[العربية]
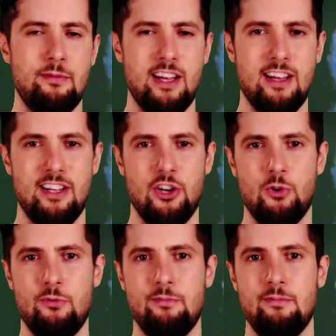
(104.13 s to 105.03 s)
ما
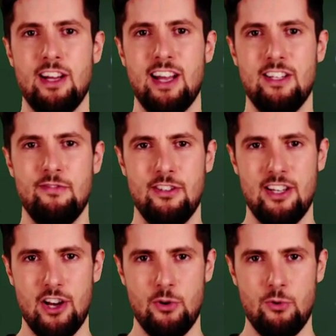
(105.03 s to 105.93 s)
لكم كيف
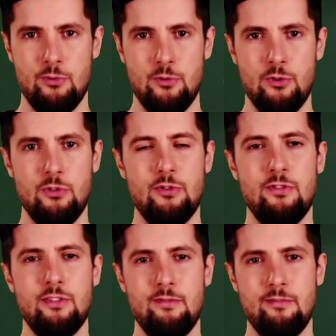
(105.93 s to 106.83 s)

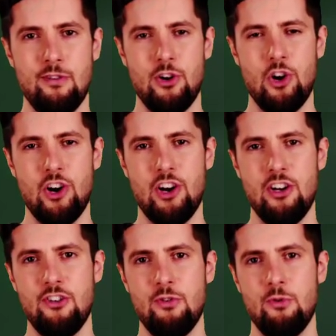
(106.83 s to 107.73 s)
تحكمون
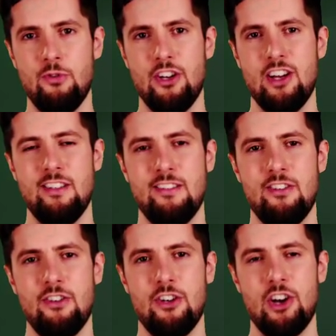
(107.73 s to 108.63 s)
وقال رسول الله
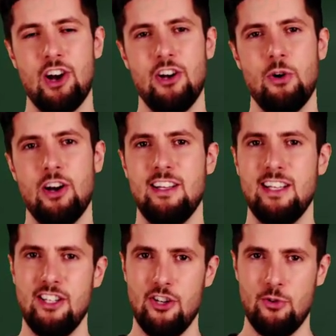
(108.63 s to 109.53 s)
صلى الله
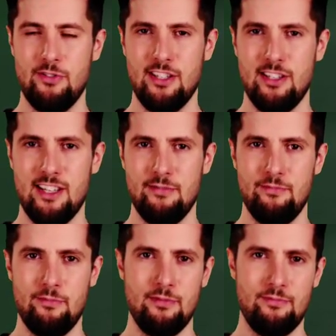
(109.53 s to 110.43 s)
عليه
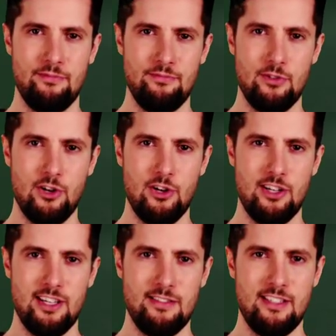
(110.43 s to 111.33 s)
وسلم
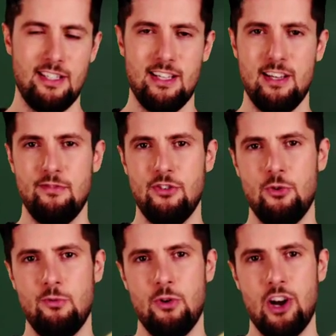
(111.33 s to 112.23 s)
والذي
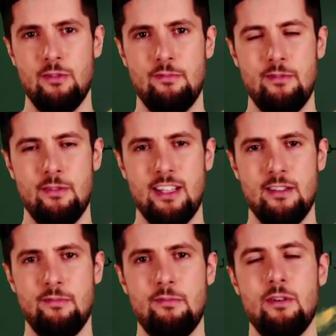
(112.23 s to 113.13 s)
نفس محمد
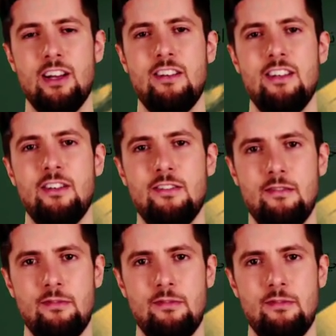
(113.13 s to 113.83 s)
بيده